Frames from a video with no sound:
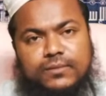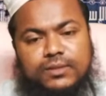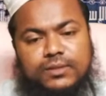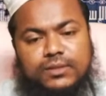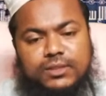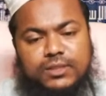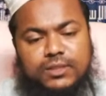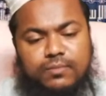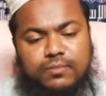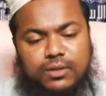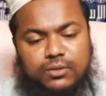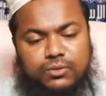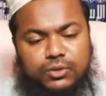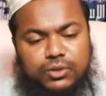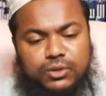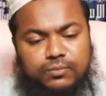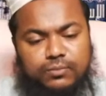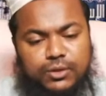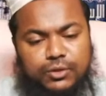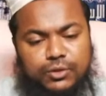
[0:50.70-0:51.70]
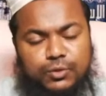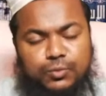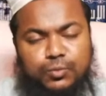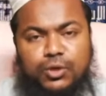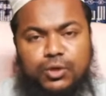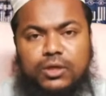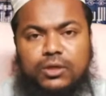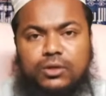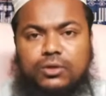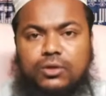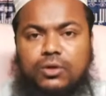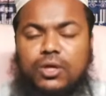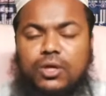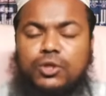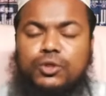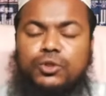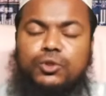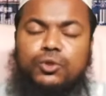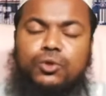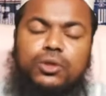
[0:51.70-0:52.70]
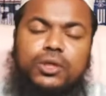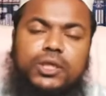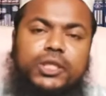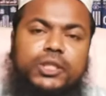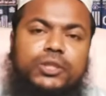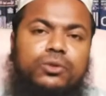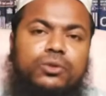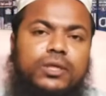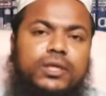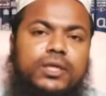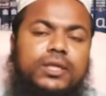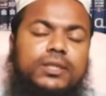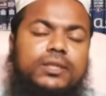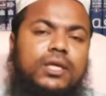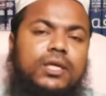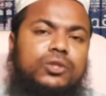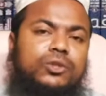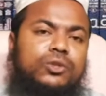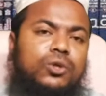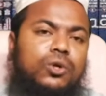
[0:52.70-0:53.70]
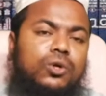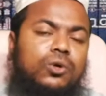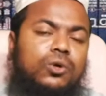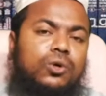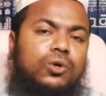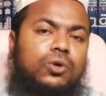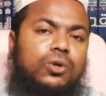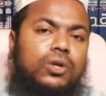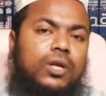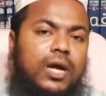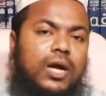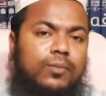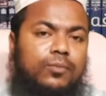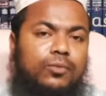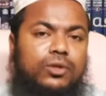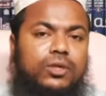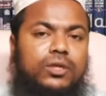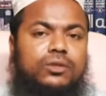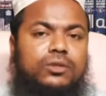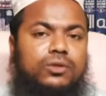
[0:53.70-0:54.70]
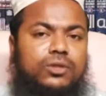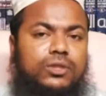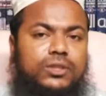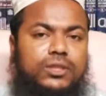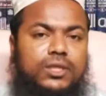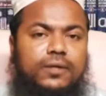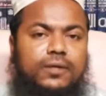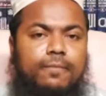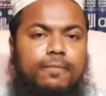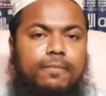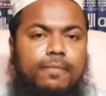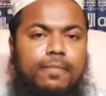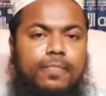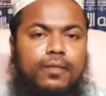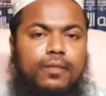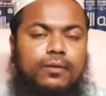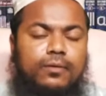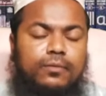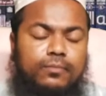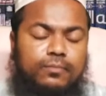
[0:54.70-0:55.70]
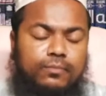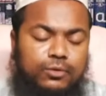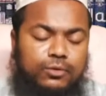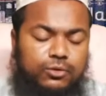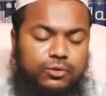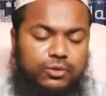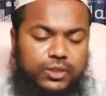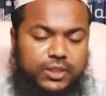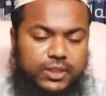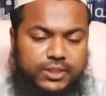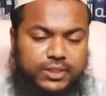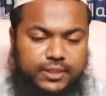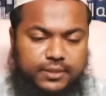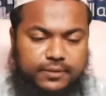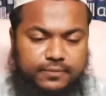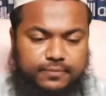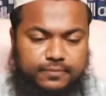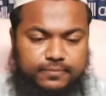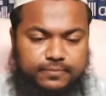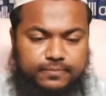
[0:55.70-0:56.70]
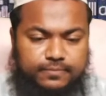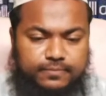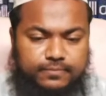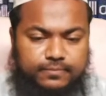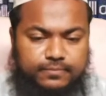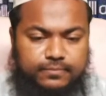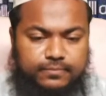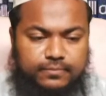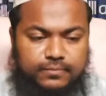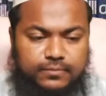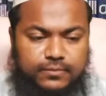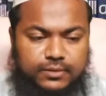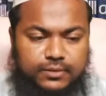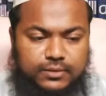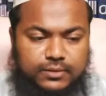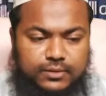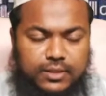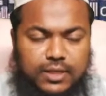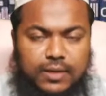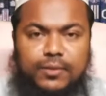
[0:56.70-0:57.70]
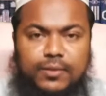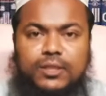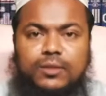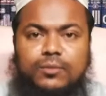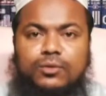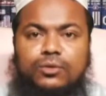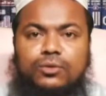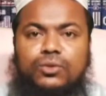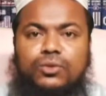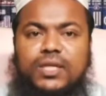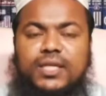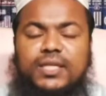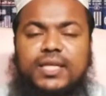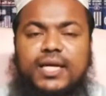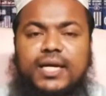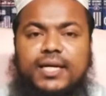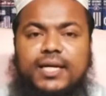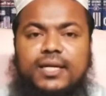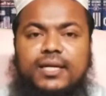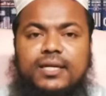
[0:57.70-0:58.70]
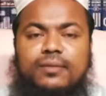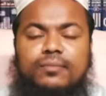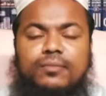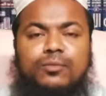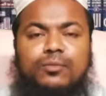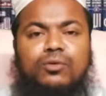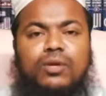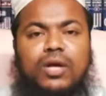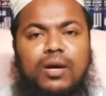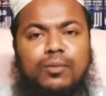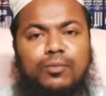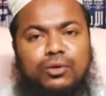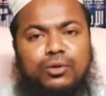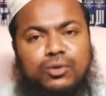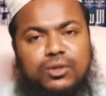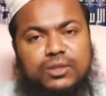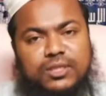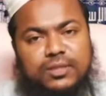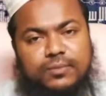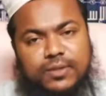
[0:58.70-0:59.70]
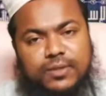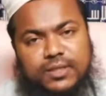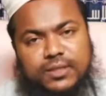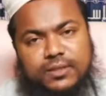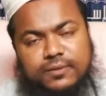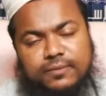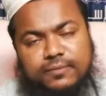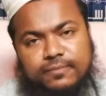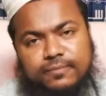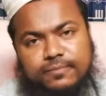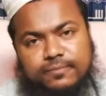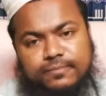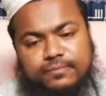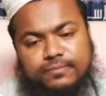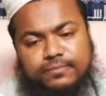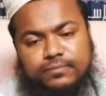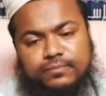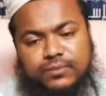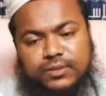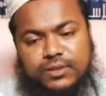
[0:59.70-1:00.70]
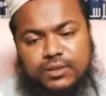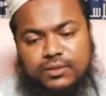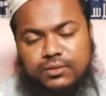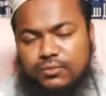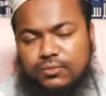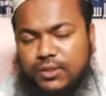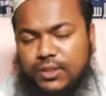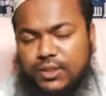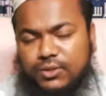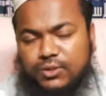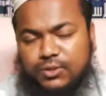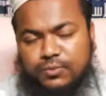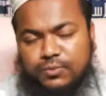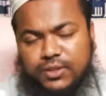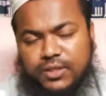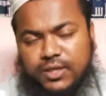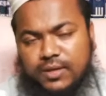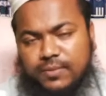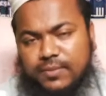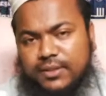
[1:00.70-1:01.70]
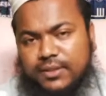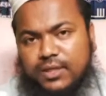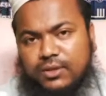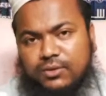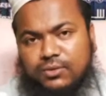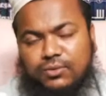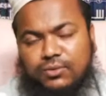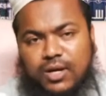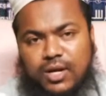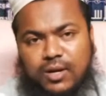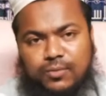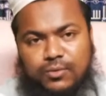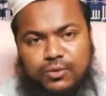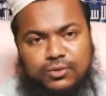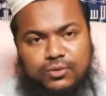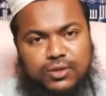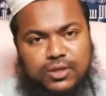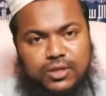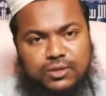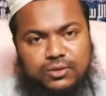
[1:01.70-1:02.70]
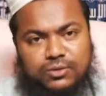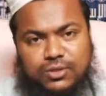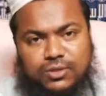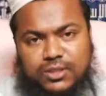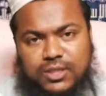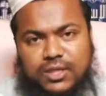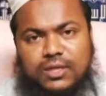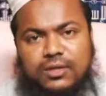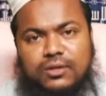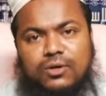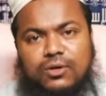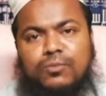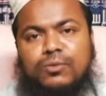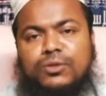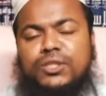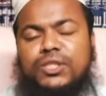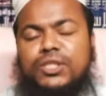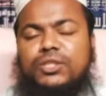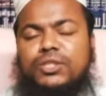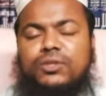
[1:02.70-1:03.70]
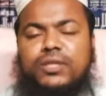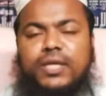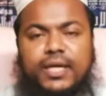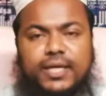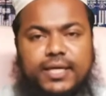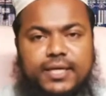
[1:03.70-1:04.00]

যে মানুষ মৃত্যুবরণ করার সঙ্গে সঙ্গে তার সকল আমলের দরজা বন্ধ হয়ে যায় আমরা যেমন দুনিয়াতে থাকলে বিভিন্ন আমল করতে পারি কিন্তু মৃত্যুর পরে আমাদের আর কোনো আমল করার দরজা অবশিষ্ট থাকে